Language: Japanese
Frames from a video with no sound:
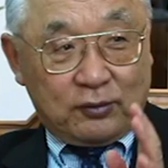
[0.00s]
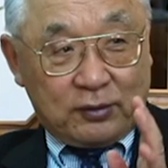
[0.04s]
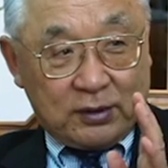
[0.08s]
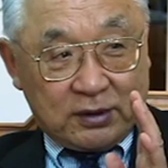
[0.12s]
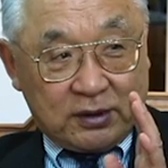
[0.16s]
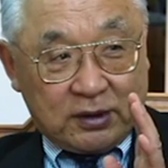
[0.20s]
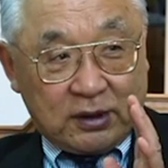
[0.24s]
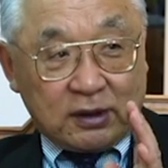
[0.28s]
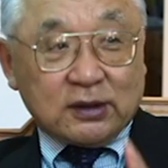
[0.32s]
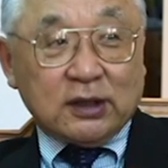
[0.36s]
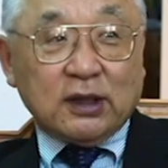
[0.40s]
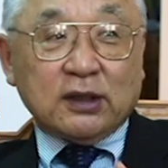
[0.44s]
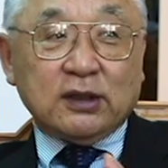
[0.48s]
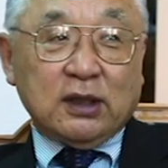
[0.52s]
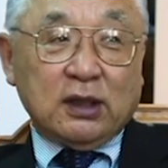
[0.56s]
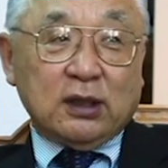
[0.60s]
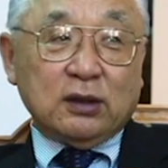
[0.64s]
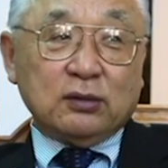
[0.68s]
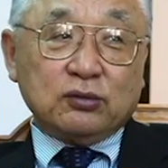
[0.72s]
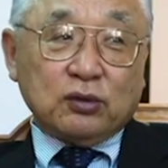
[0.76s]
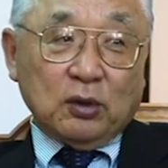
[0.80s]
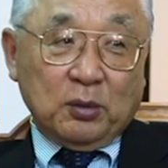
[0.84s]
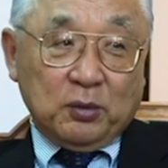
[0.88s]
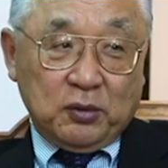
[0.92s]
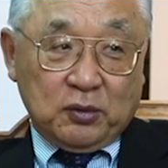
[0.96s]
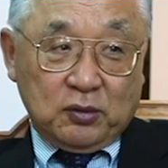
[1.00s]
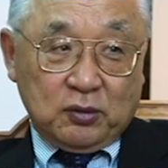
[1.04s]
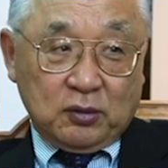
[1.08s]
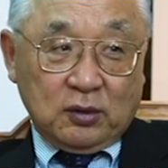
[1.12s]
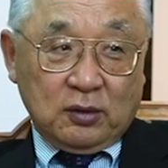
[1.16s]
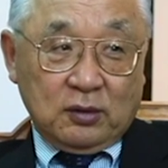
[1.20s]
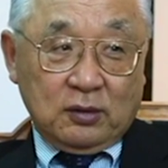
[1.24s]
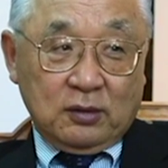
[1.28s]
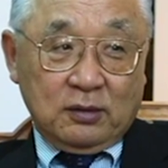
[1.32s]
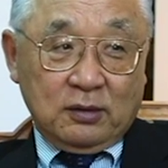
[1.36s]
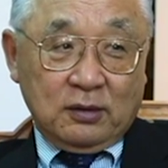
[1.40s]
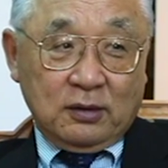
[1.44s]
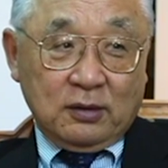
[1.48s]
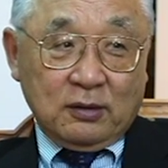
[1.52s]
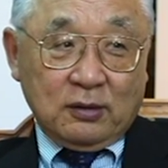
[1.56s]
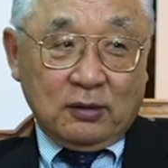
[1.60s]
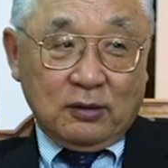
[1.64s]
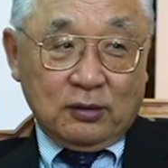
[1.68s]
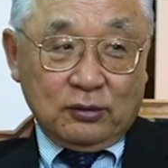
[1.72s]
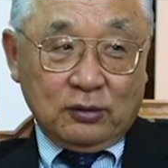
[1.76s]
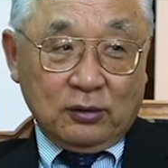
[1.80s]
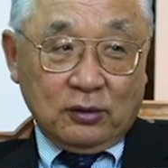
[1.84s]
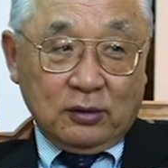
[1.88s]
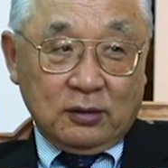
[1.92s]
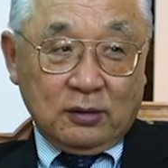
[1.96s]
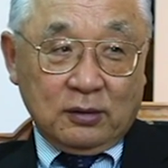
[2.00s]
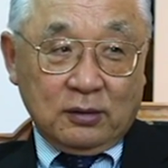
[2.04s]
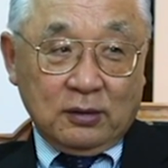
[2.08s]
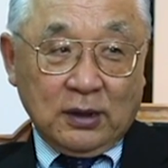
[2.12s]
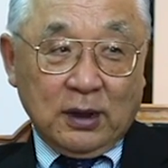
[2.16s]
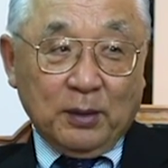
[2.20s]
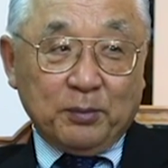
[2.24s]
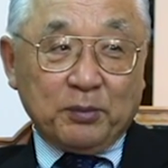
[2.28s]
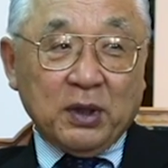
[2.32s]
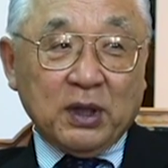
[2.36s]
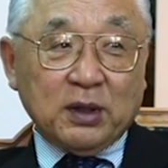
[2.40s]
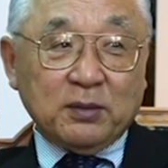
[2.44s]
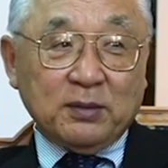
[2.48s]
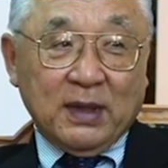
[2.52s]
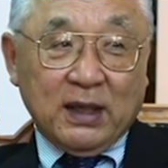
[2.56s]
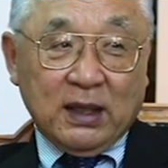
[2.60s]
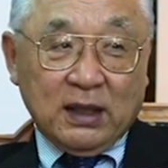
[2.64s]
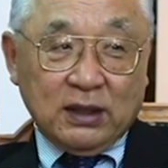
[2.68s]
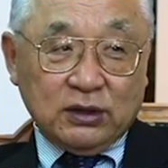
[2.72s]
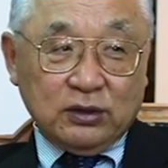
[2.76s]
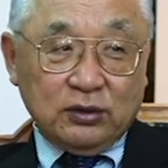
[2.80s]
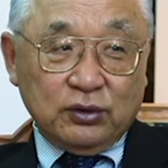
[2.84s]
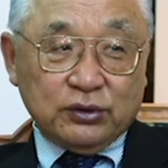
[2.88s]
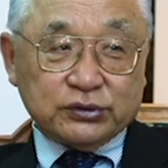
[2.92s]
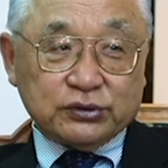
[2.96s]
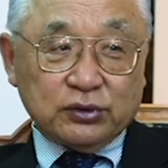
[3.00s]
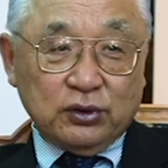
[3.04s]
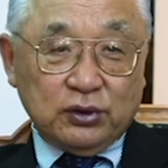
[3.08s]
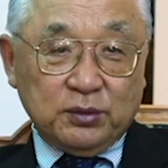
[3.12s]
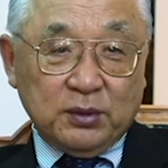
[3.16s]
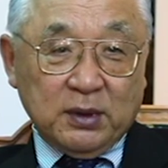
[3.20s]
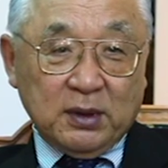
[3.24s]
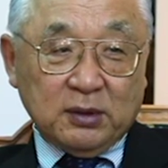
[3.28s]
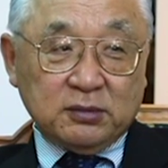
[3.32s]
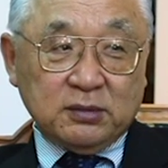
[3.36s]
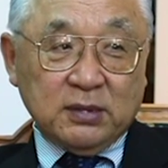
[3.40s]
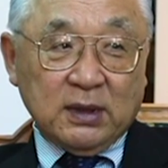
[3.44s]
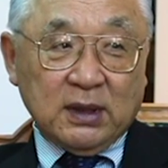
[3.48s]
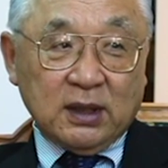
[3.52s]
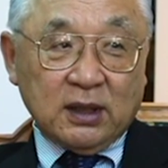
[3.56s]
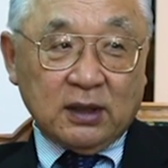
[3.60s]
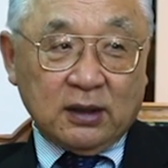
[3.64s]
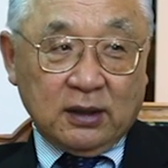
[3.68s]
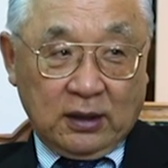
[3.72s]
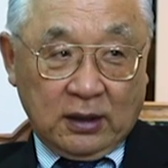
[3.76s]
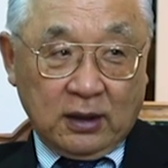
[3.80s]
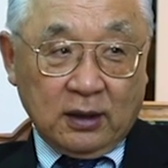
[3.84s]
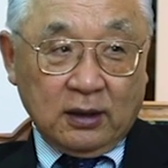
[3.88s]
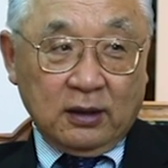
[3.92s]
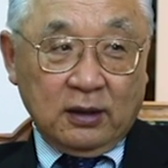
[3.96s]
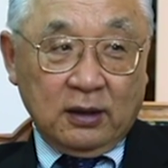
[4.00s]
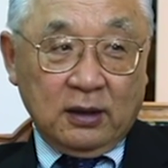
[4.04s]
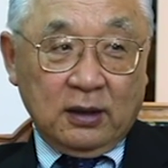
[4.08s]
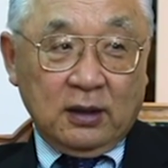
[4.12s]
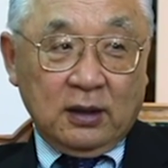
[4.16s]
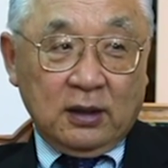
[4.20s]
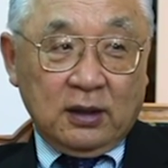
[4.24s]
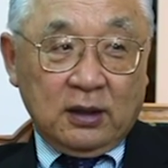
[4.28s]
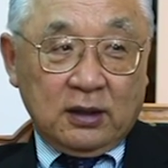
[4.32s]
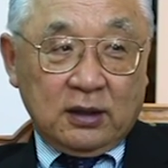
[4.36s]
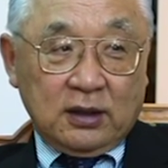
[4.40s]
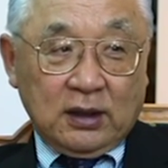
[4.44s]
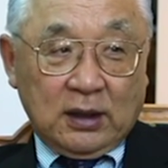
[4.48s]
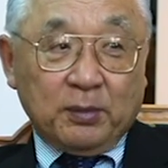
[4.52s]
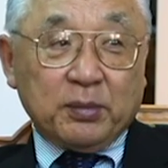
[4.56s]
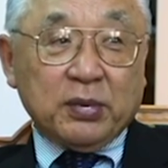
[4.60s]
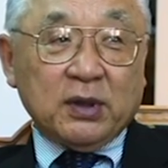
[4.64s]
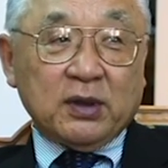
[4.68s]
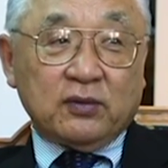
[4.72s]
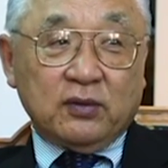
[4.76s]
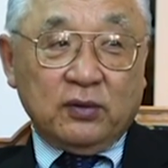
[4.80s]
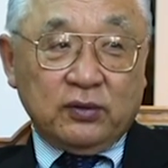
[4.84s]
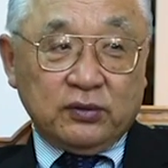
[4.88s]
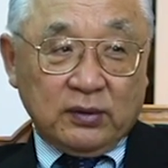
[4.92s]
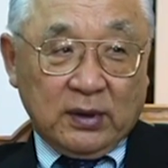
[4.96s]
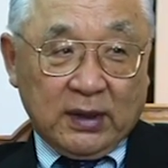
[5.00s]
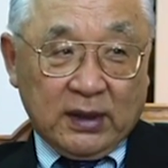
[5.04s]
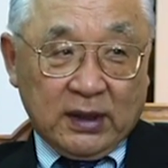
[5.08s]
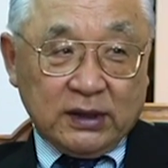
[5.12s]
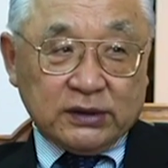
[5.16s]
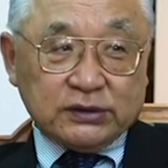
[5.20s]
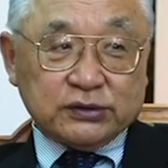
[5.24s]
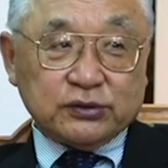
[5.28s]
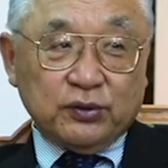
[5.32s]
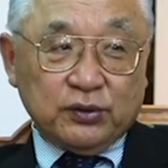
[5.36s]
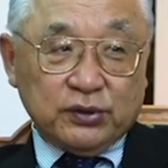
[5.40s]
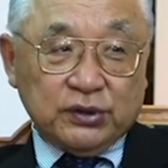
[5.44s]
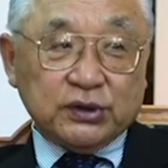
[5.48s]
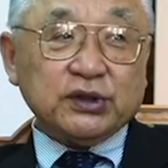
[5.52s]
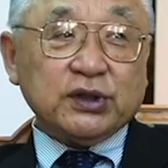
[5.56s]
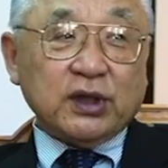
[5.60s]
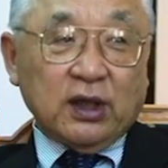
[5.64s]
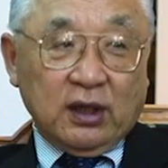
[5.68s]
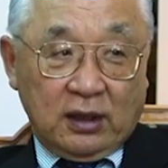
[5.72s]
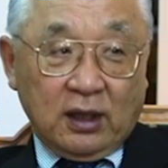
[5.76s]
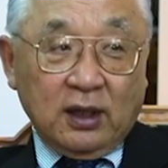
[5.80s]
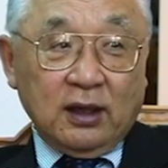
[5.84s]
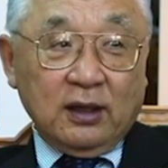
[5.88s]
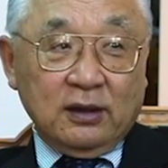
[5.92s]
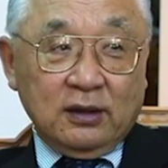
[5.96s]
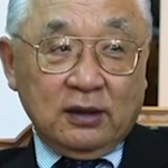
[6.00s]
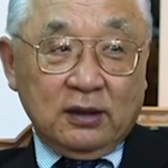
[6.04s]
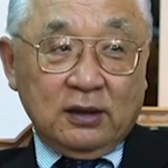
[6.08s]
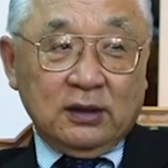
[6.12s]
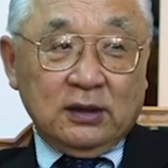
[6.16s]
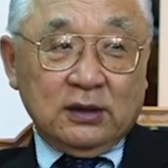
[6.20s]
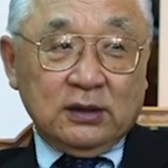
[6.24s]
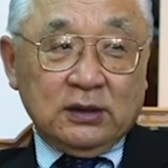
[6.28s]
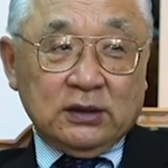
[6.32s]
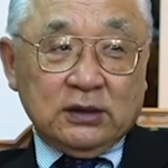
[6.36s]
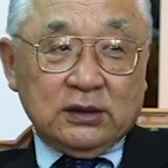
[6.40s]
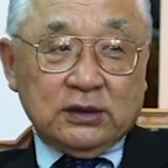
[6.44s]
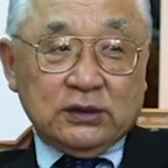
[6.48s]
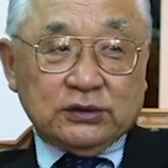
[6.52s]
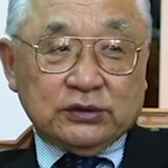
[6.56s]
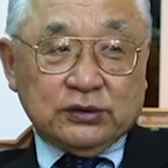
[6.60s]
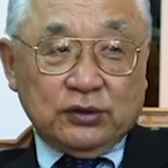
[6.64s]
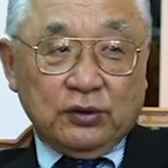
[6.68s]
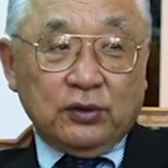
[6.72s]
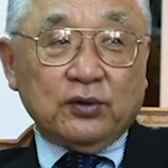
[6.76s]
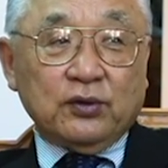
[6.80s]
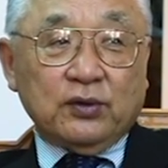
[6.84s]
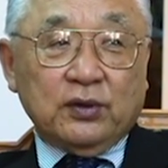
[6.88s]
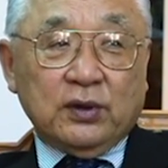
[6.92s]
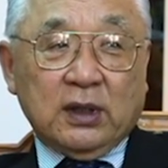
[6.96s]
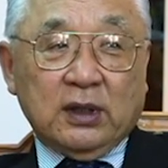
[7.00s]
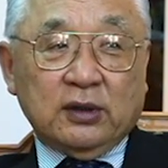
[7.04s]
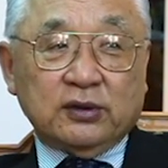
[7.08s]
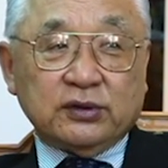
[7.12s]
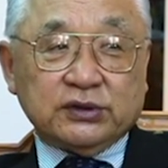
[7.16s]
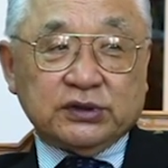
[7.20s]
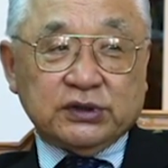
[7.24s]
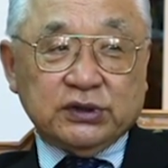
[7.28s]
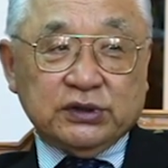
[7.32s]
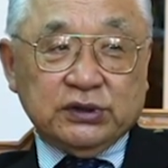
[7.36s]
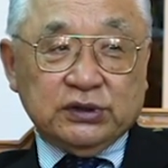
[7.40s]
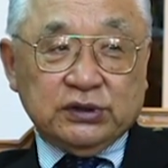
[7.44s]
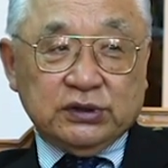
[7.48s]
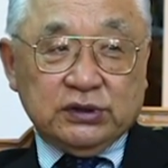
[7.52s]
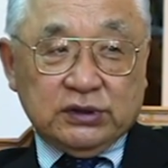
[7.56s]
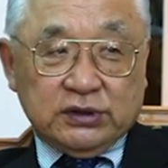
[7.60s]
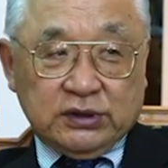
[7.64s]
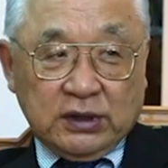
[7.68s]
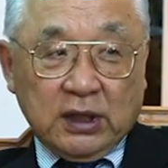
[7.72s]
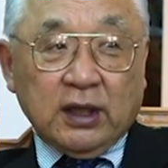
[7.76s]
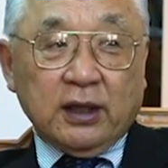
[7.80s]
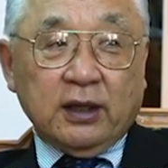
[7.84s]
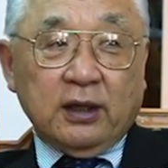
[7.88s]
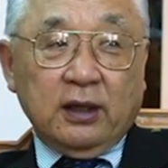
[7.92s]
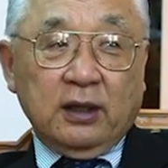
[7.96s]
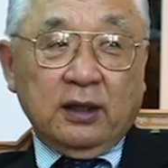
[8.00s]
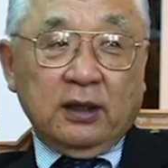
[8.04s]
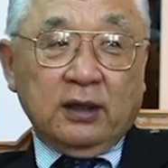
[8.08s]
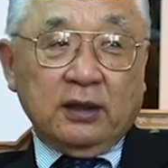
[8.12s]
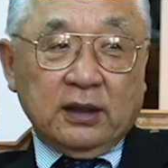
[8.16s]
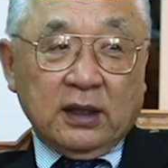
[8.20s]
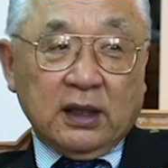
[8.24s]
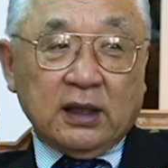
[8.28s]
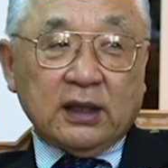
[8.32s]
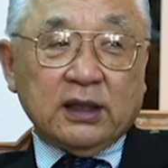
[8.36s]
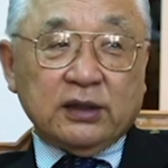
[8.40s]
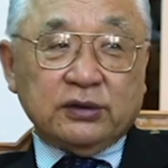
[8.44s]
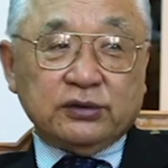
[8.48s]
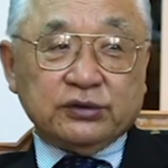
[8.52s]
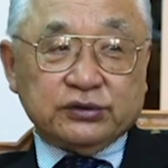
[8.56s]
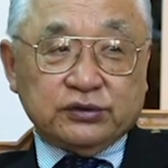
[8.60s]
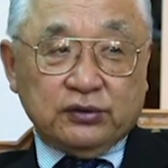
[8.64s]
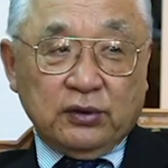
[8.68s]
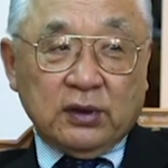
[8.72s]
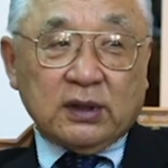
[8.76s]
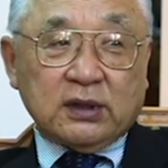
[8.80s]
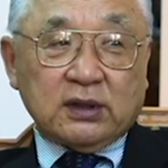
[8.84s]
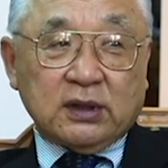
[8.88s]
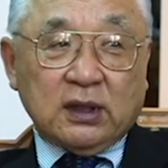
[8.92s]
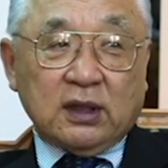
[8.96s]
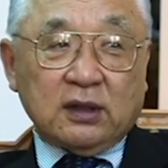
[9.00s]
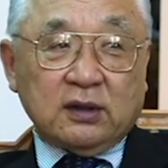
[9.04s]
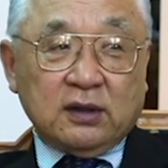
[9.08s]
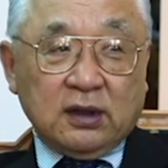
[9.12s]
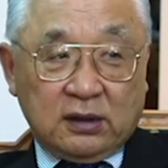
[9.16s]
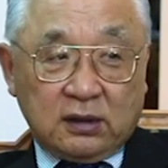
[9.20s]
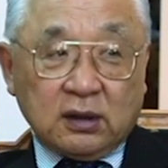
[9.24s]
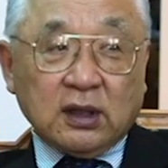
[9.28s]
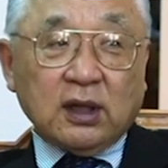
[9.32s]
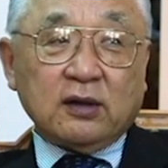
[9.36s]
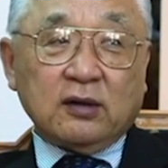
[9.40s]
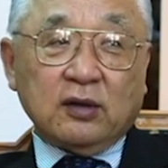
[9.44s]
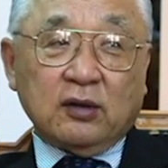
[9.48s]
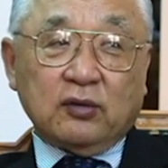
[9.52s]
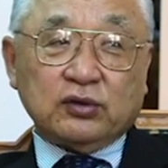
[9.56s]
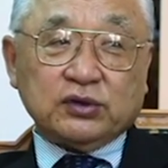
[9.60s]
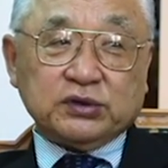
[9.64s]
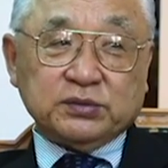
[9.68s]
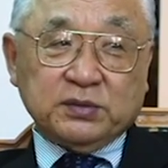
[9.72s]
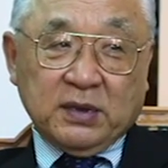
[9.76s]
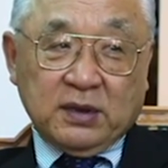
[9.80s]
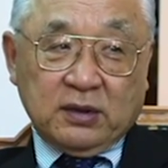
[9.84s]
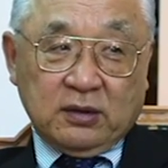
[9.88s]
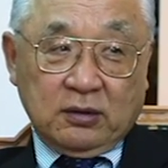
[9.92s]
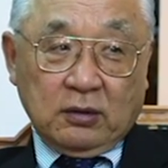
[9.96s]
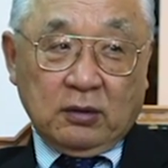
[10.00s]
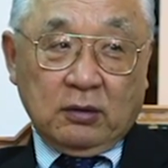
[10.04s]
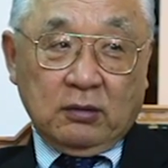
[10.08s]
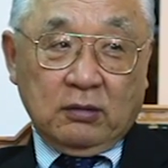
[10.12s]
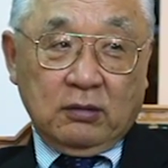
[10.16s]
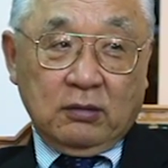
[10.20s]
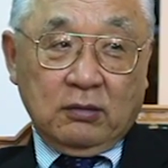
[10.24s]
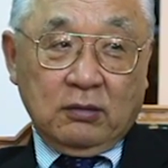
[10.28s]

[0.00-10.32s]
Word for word: れは絶対できると思うの今度やっぱり周りの人に恵まれてやっぱりそういう話を聞いてねそれをあの信じてやれる人やったら絶対成功しますよ。